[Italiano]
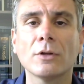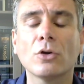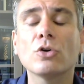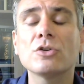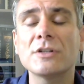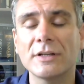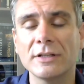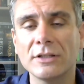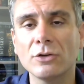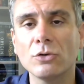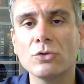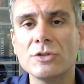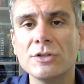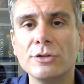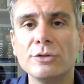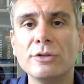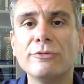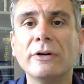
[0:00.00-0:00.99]
cosa che ti
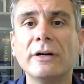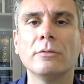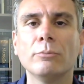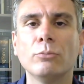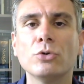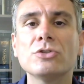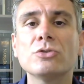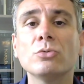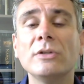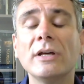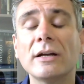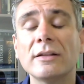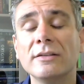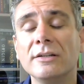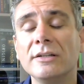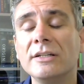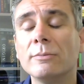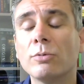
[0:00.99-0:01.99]
consiglio di fare, puoi
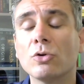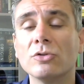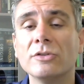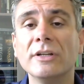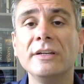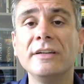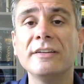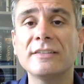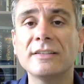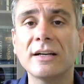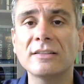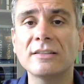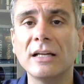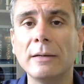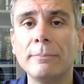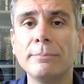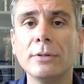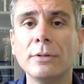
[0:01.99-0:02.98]
studiarti il libro The Lean
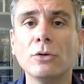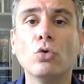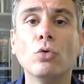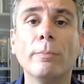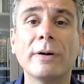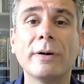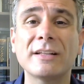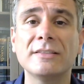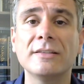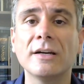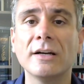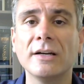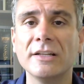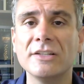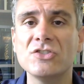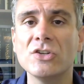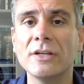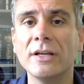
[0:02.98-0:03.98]
Startup o Partire
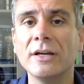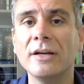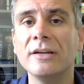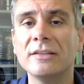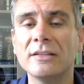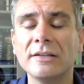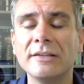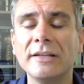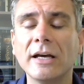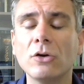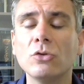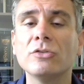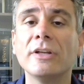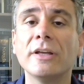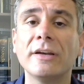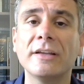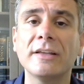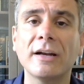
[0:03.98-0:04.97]
leggeri in italiano
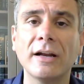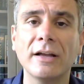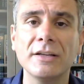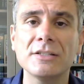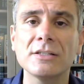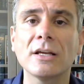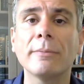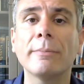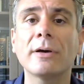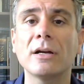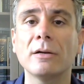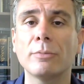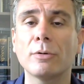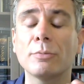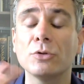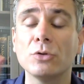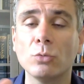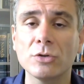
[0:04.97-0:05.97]
di Eric Rice che parla
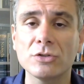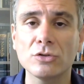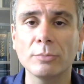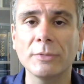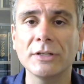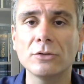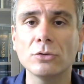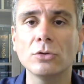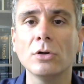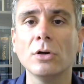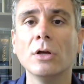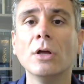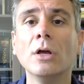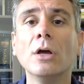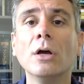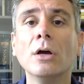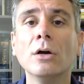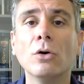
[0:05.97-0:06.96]
proprio di questo metodo,
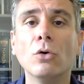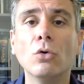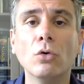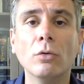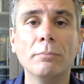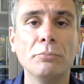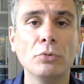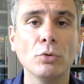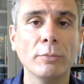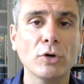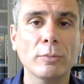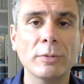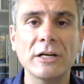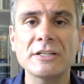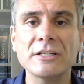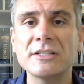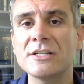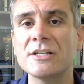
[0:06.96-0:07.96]
o più o meno per
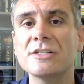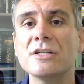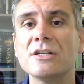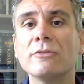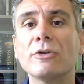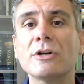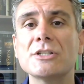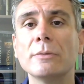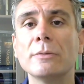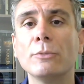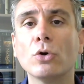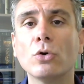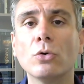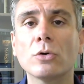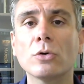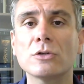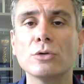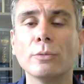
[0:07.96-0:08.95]
la stessa cifra c'è il mio
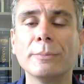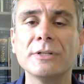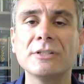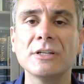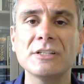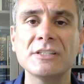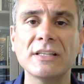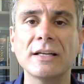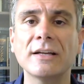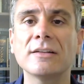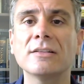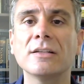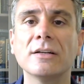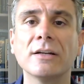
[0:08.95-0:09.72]
corso Business Starter